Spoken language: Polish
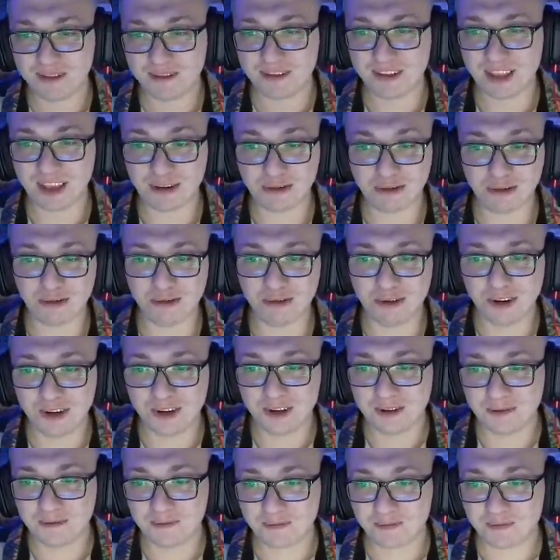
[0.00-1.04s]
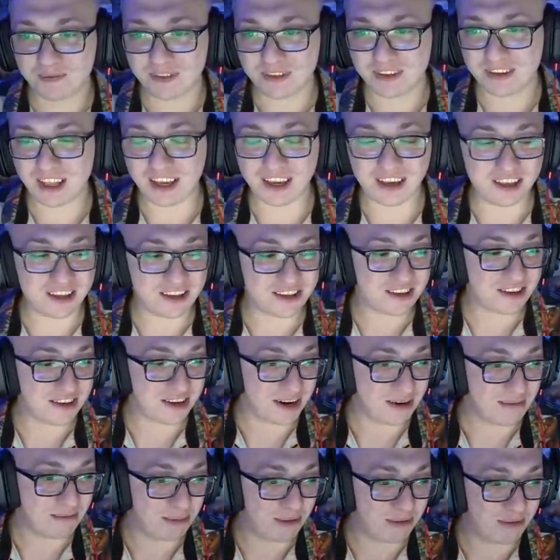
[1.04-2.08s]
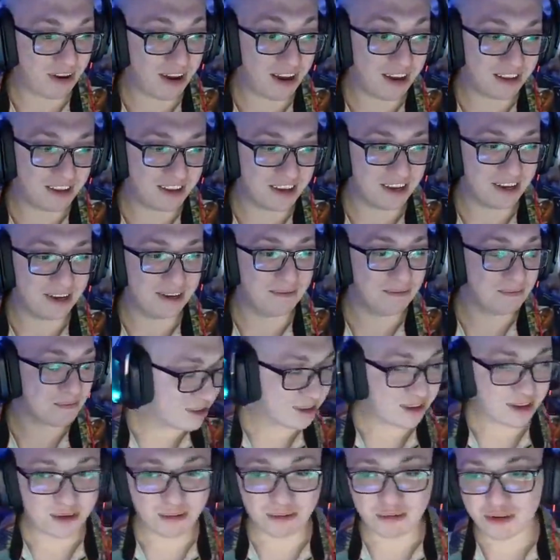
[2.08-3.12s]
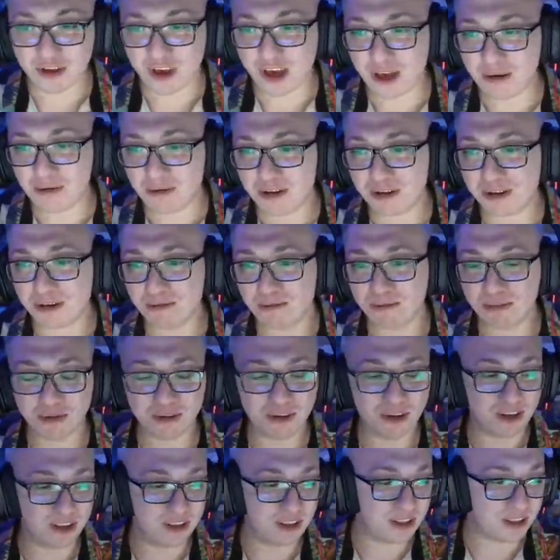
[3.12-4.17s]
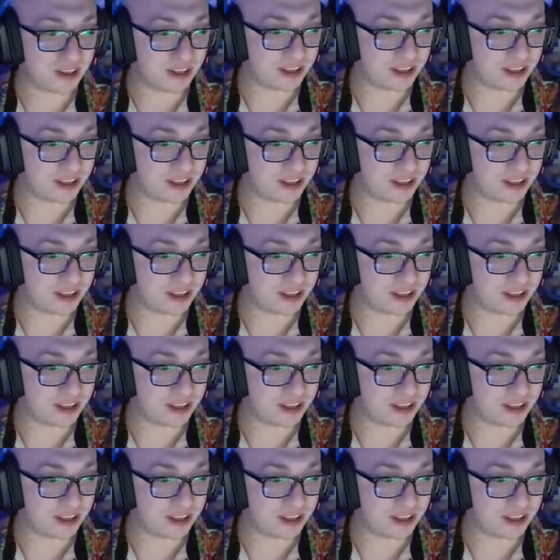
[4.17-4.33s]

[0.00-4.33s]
taką takie skrępowanie, że musiałem się tym podzielić